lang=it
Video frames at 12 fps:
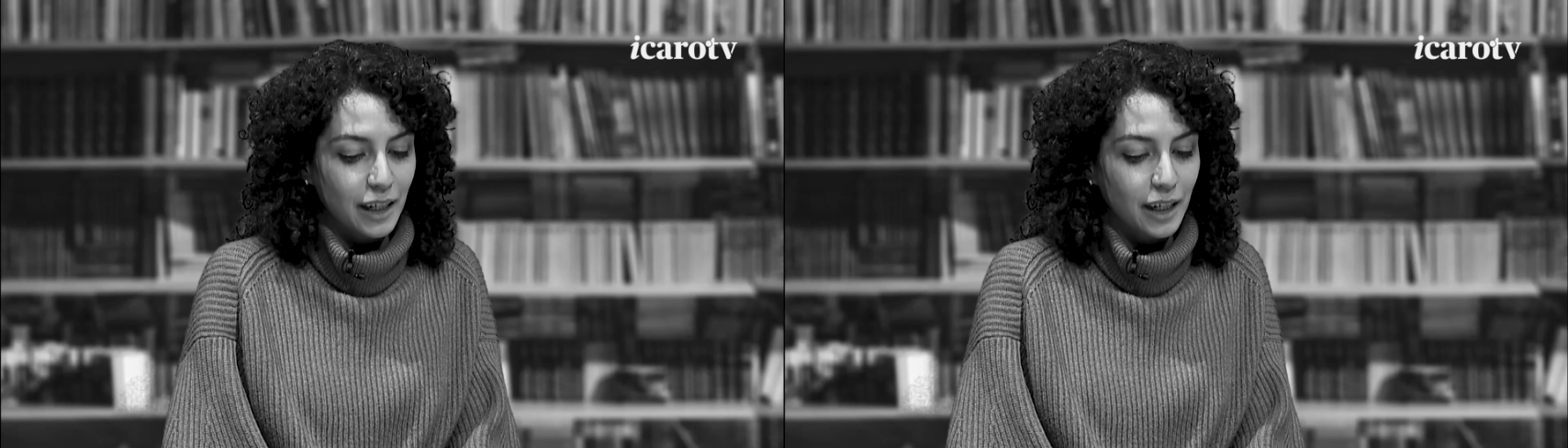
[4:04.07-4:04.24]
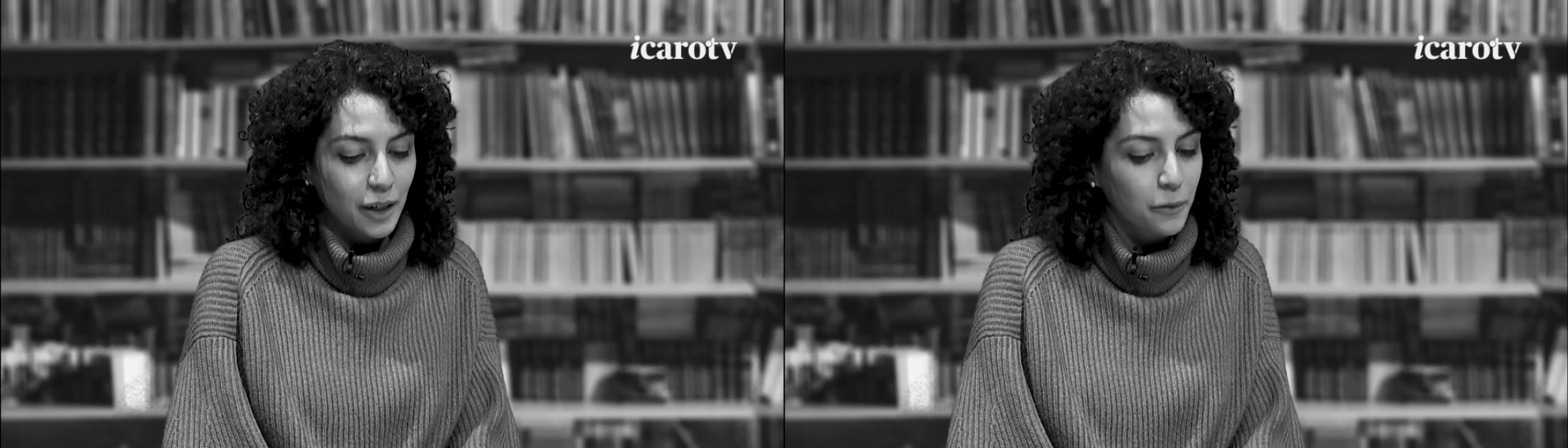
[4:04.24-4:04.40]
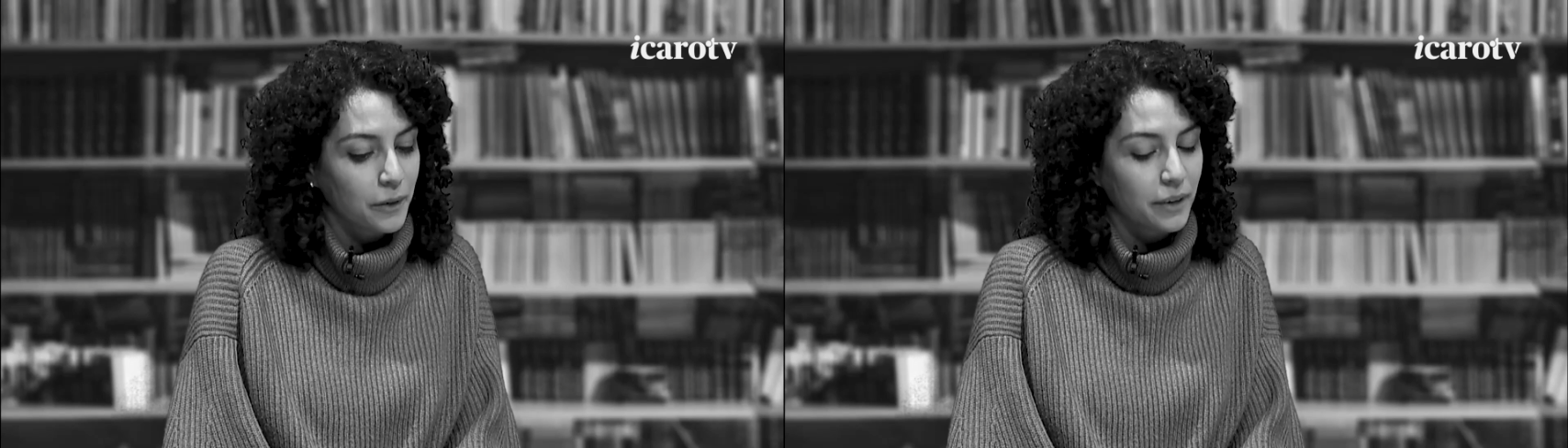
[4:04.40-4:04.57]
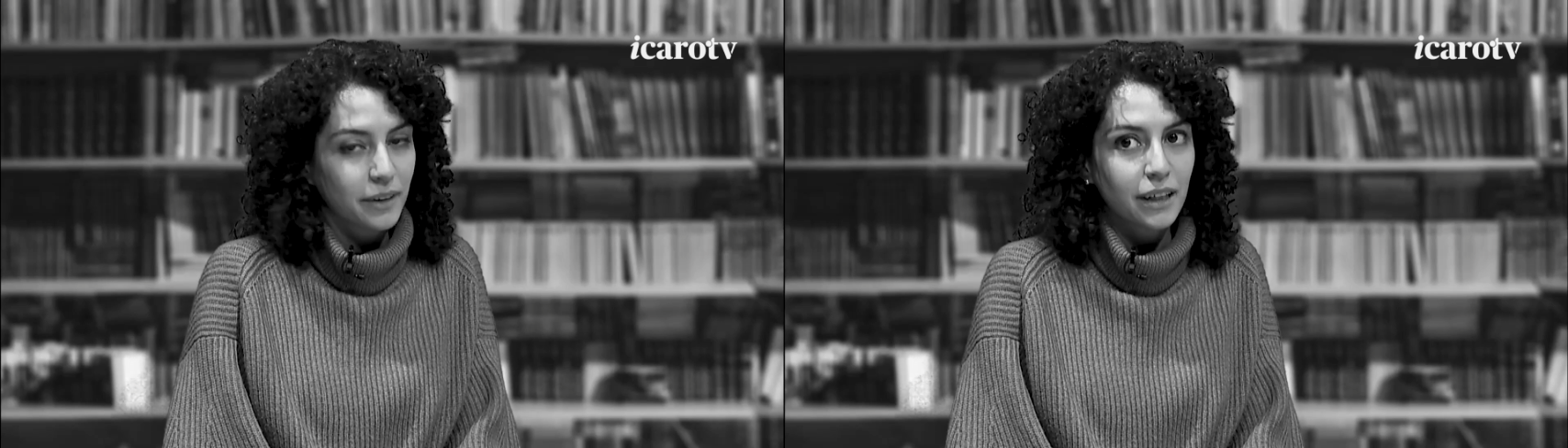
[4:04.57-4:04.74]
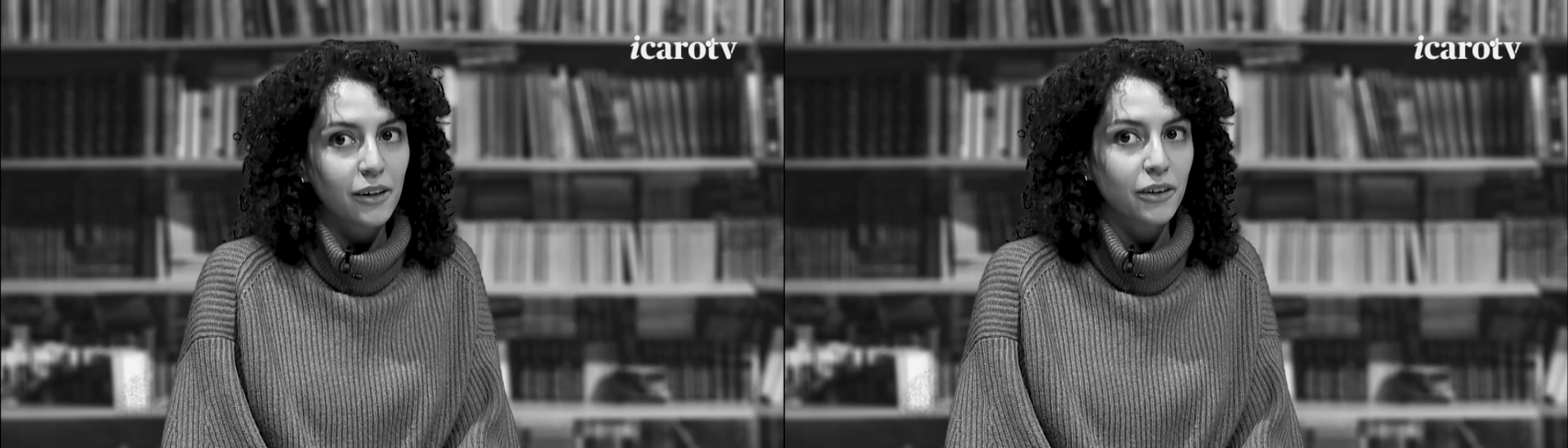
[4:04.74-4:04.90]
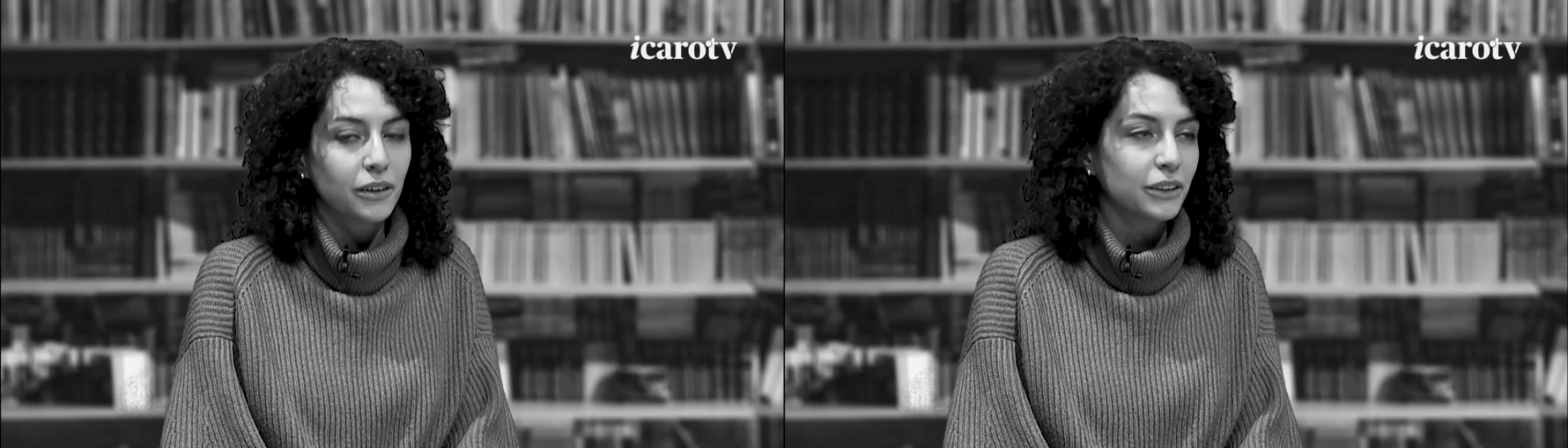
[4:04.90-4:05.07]
e
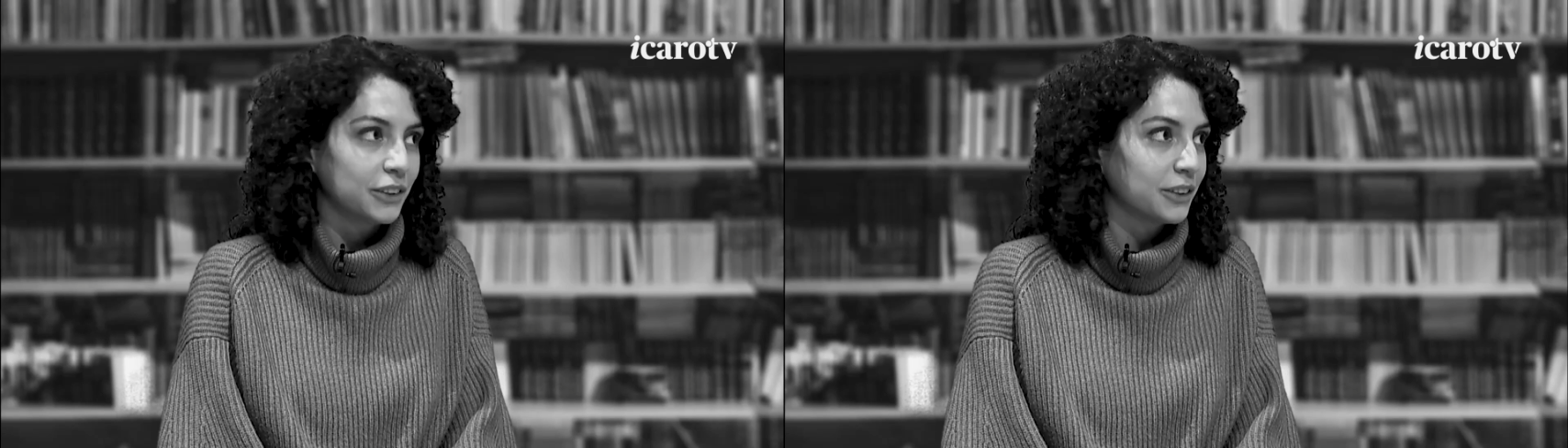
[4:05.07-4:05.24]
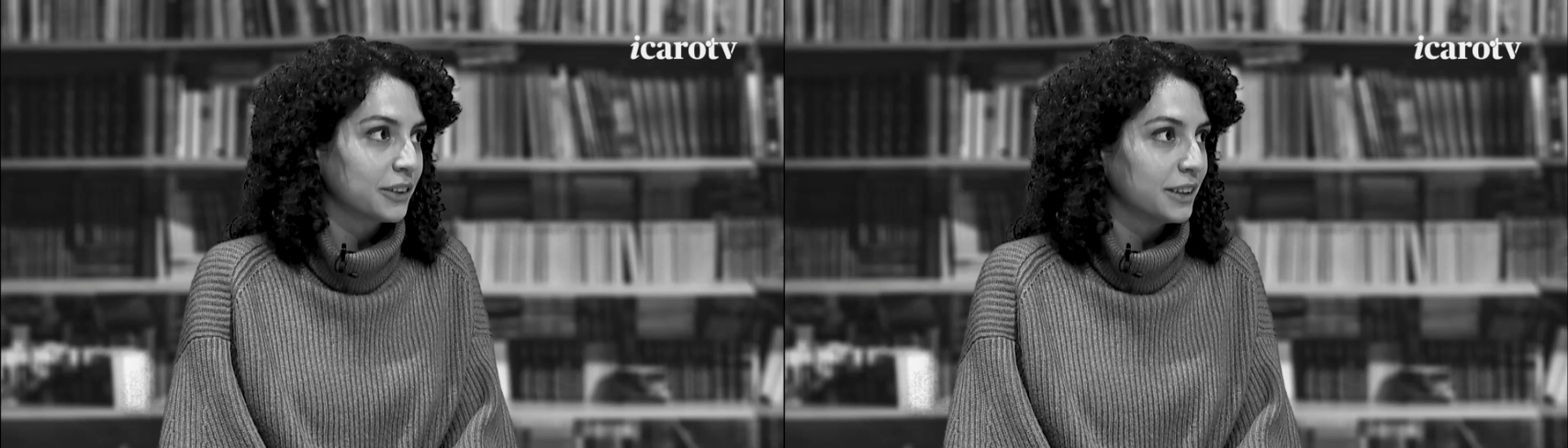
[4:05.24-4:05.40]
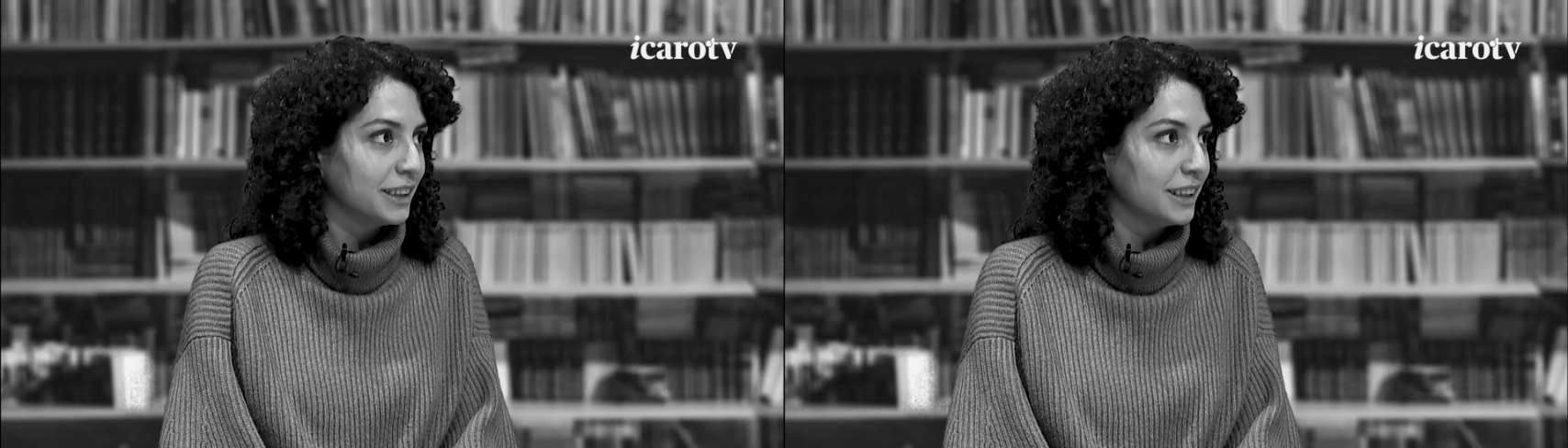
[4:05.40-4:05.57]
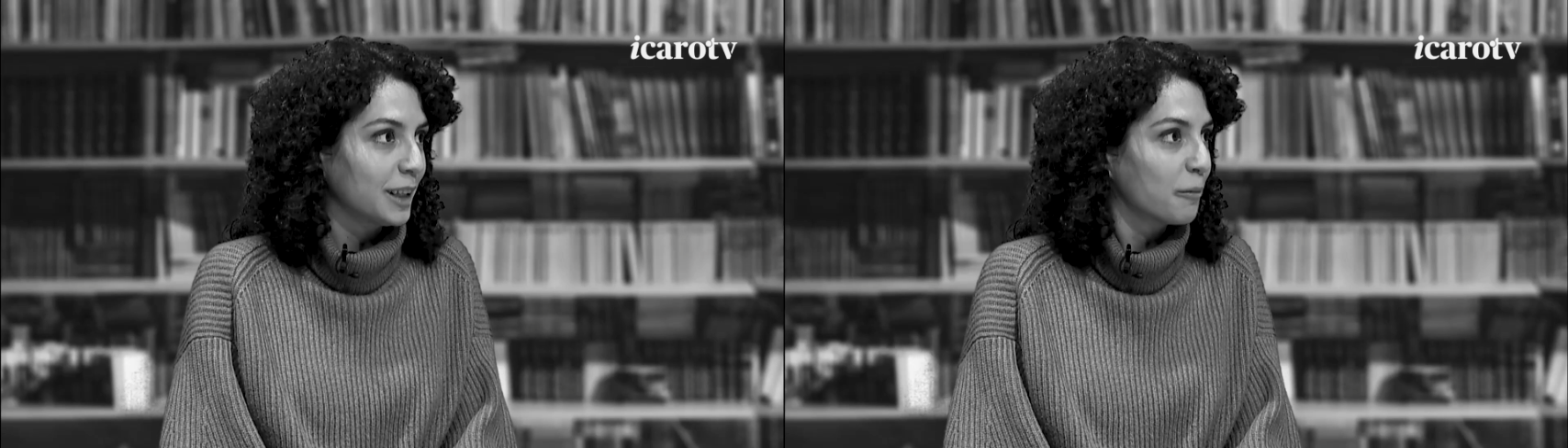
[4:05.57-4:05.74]
quindi ho deciso di